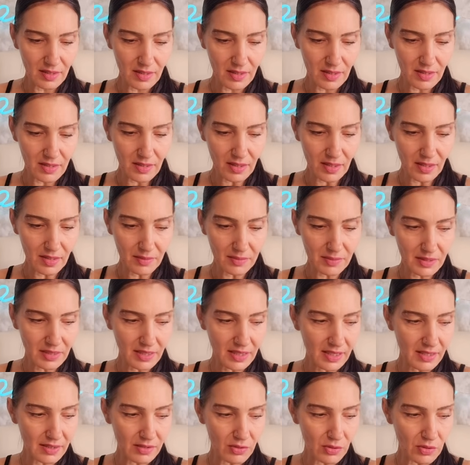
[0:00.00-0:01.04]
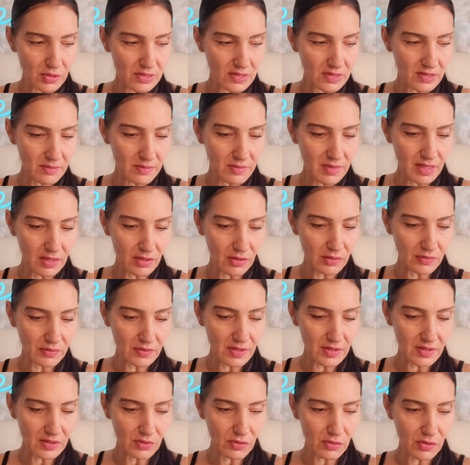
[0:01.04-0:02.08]
Ich habe keine Lust mehr auf
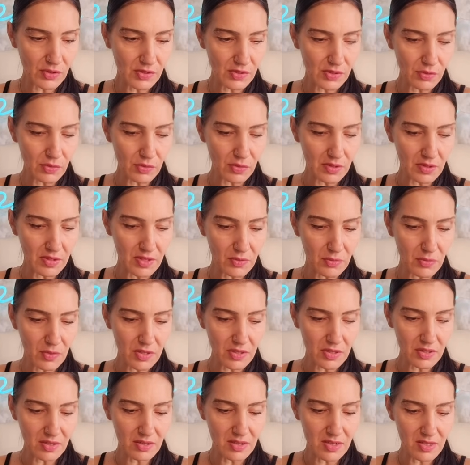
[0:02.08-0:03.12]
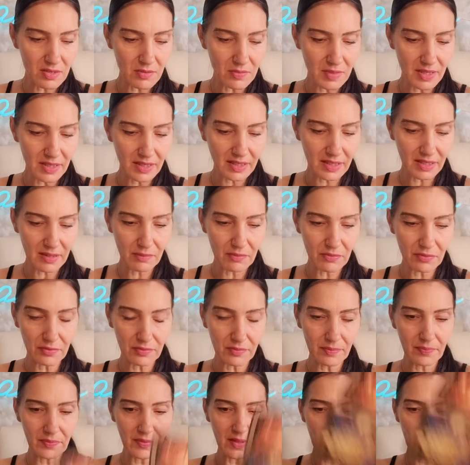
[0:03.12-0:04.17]
Diskussion. Ich möchte nicht mehr kämpfen.